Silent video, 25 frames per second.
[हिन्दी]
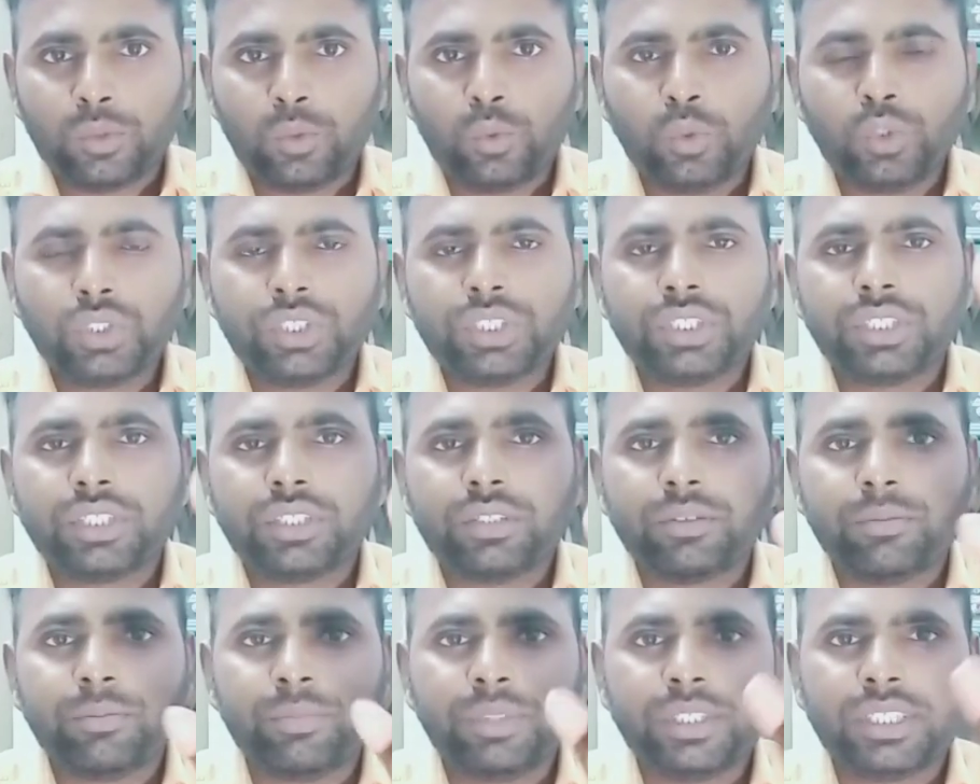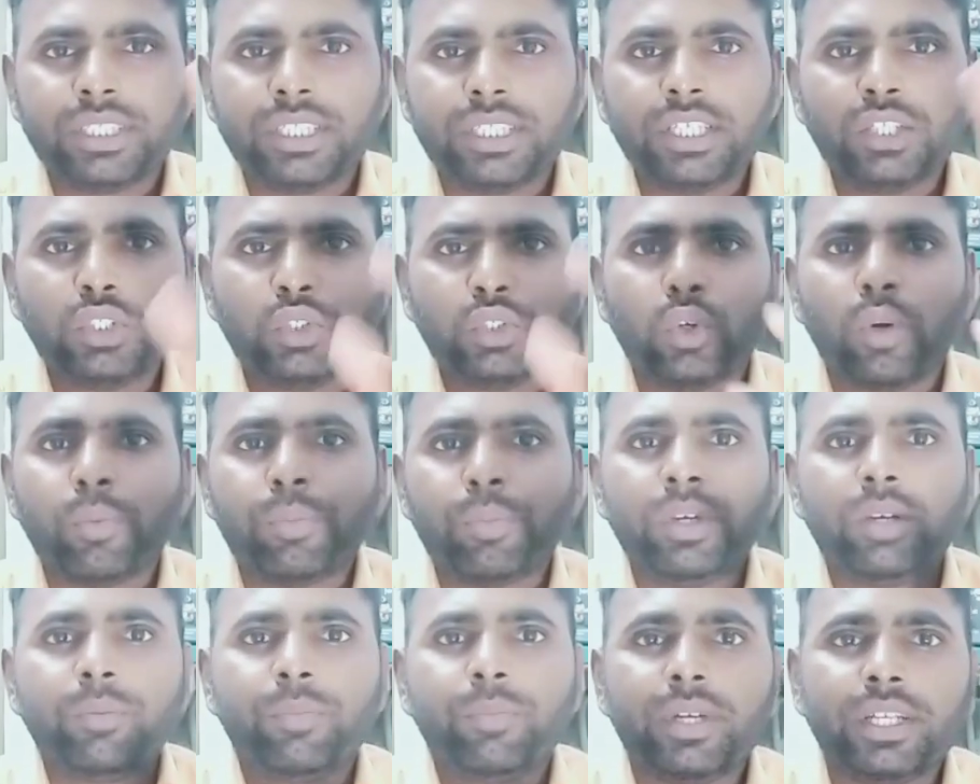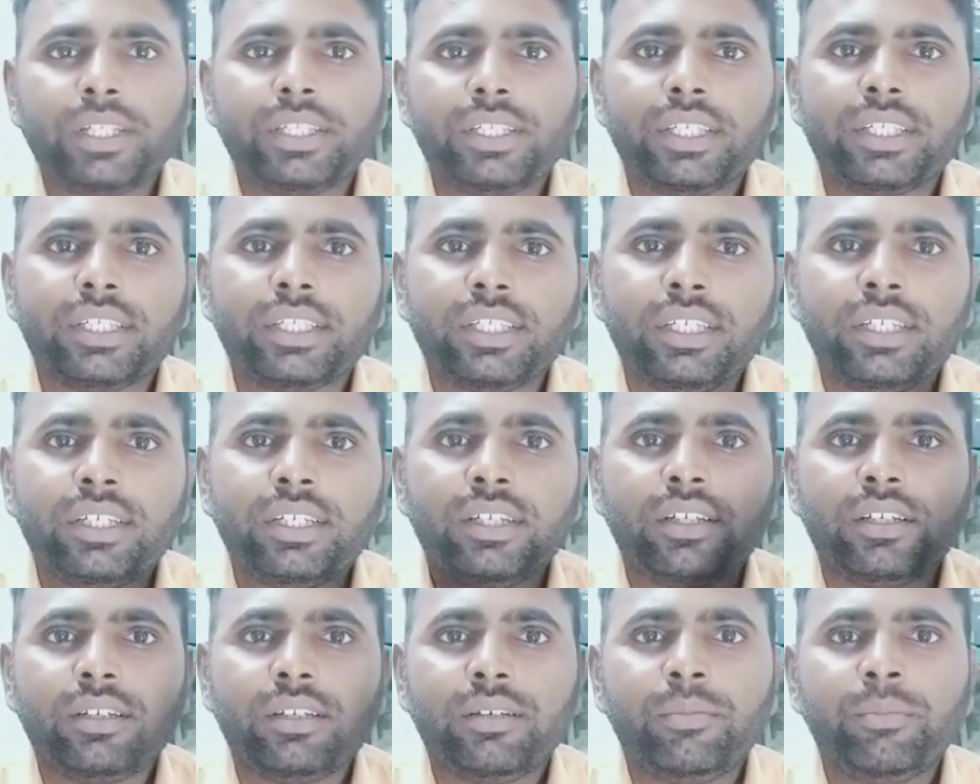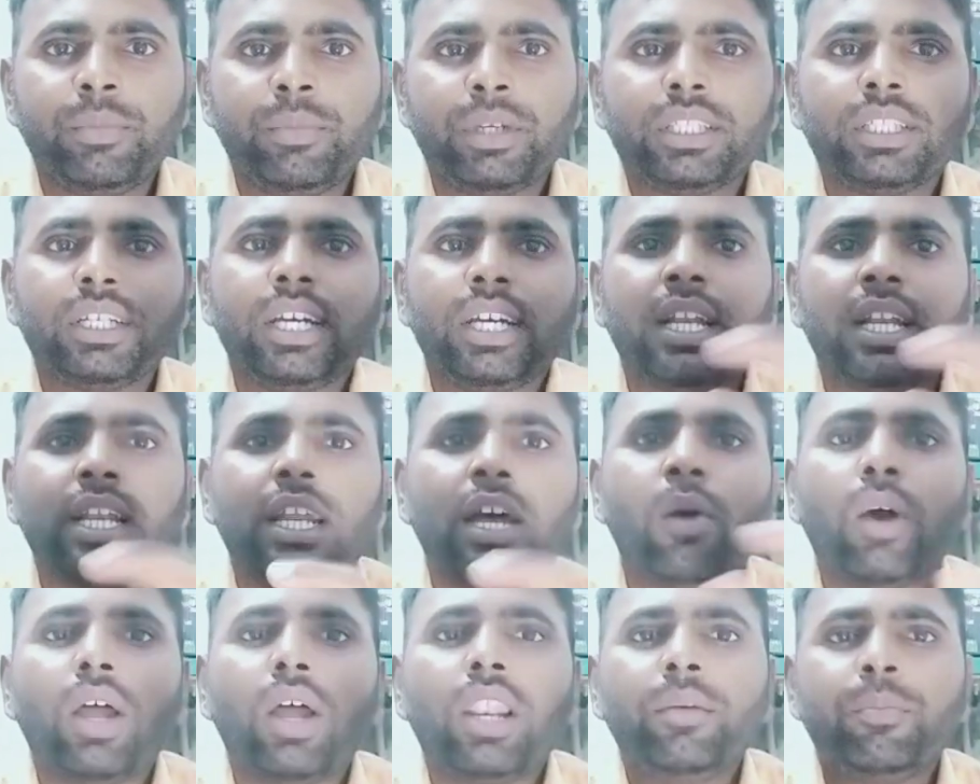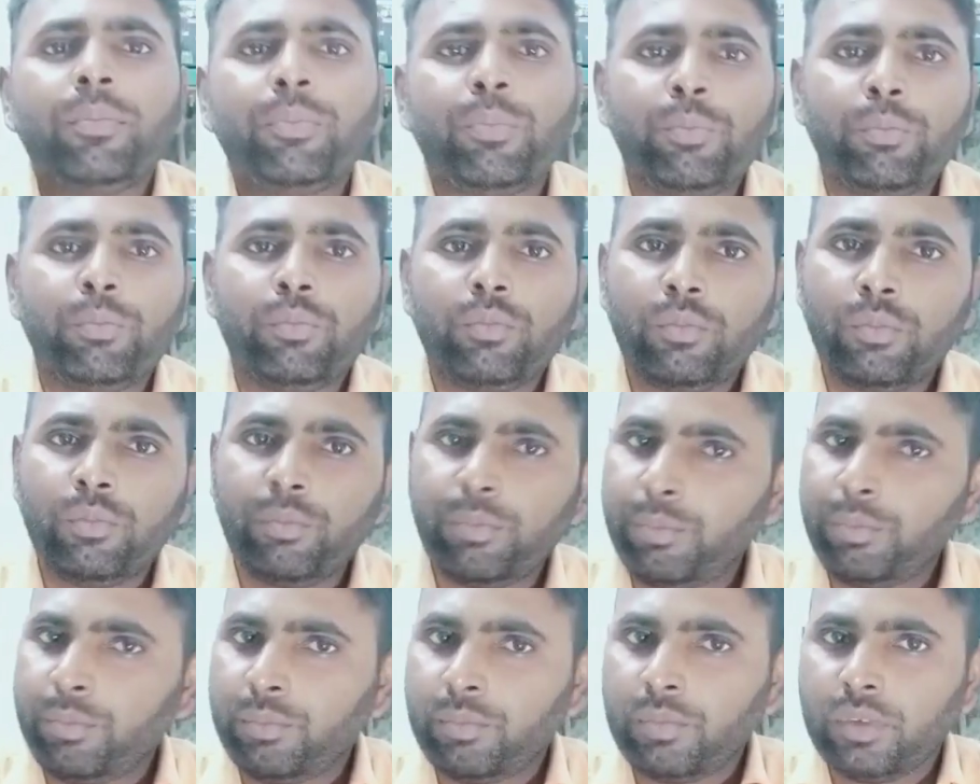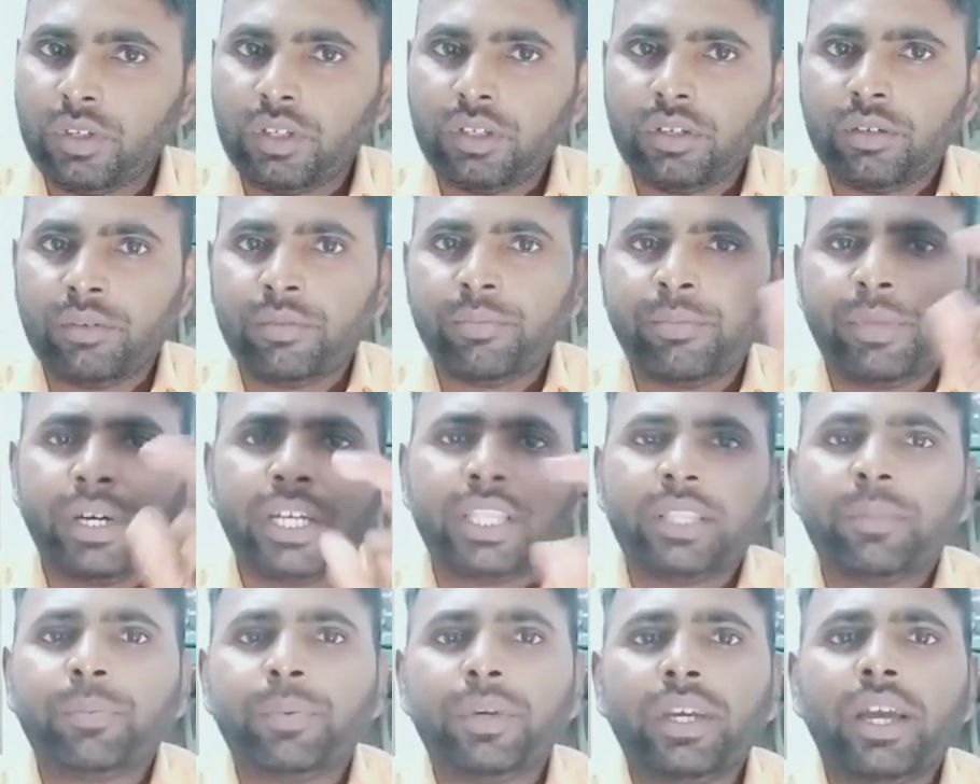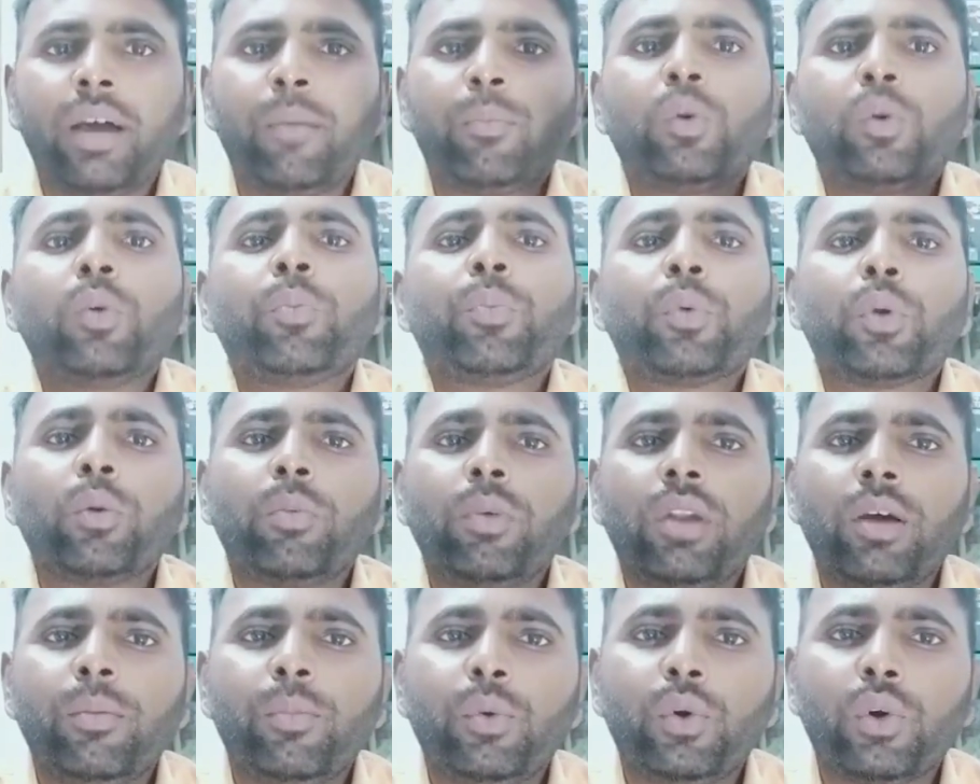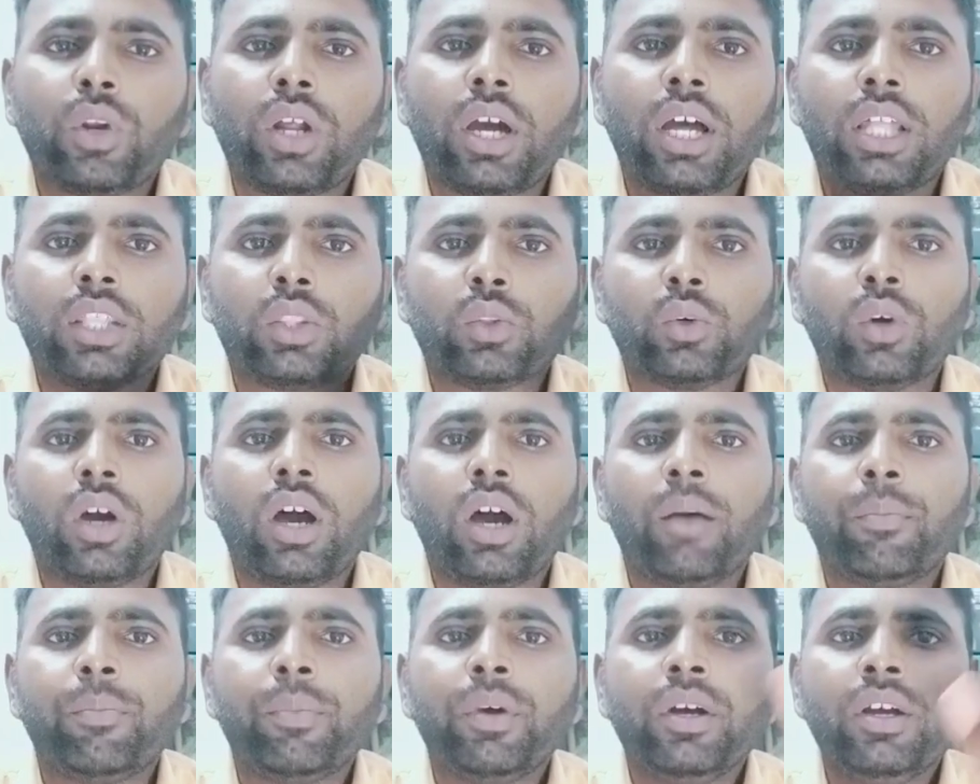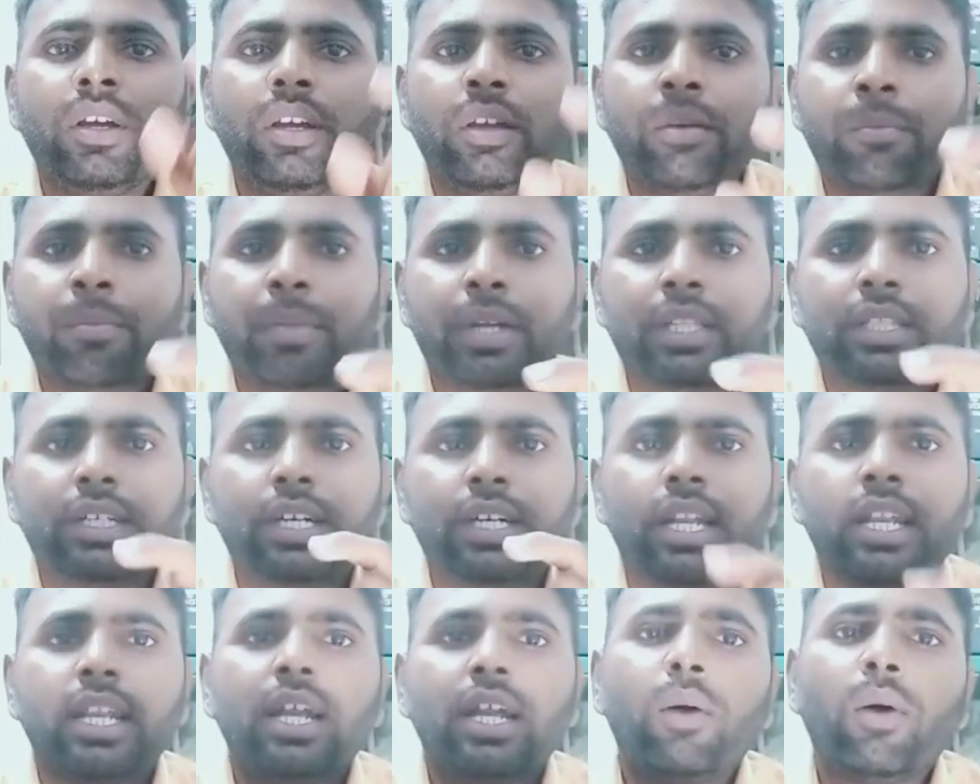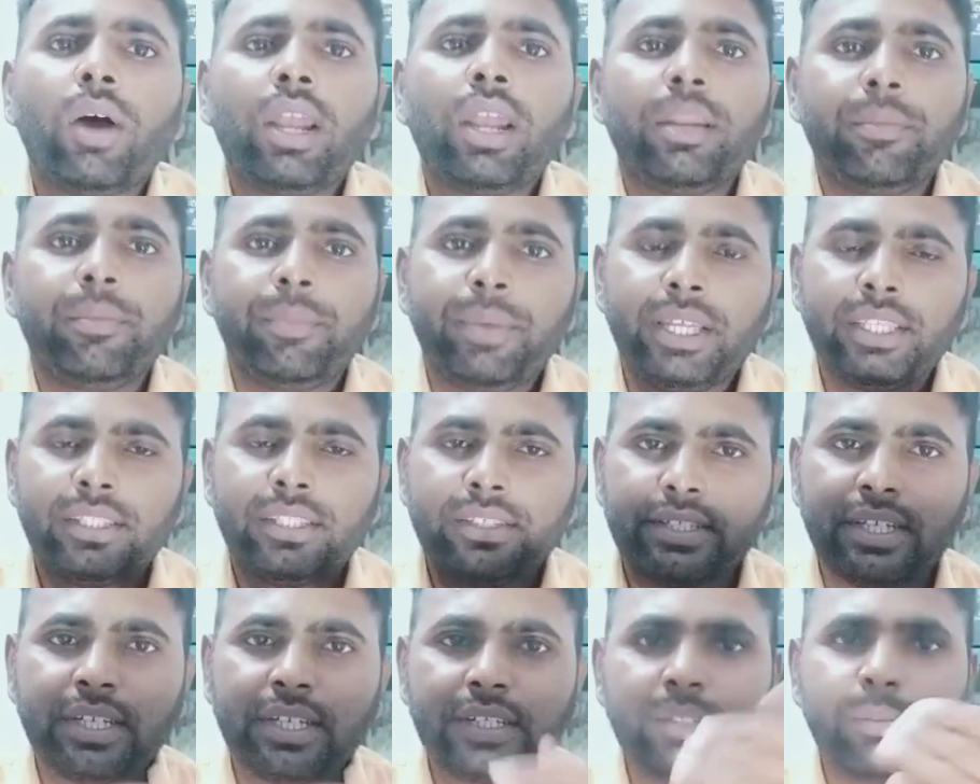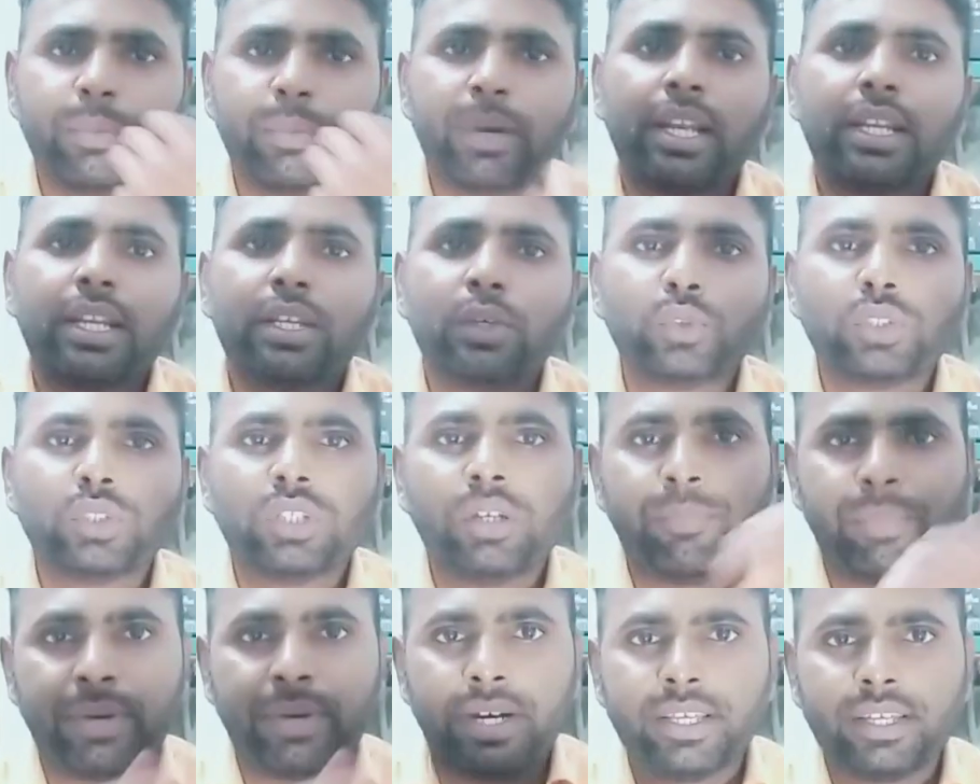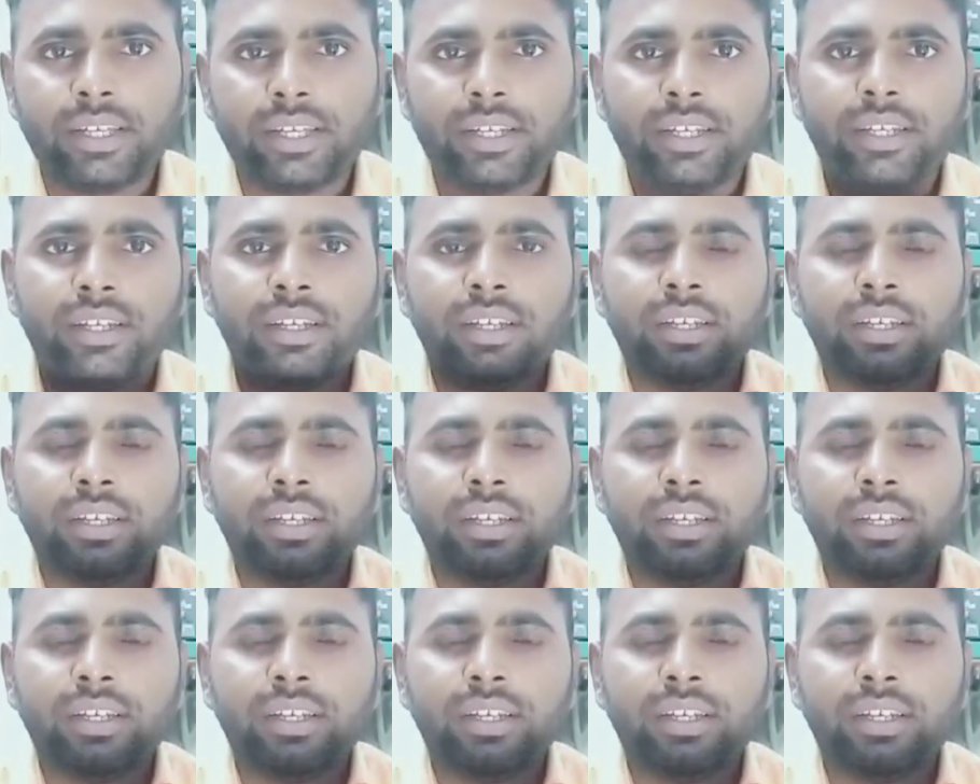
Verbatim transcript: कुछ विशेष टॉपिक पे जैसे मतगणना वाले मैथ पे आपको प्रॉब्लम हो रहा तो आप मतगणना वाले मैथ सर्च मार के उसे पढ़ें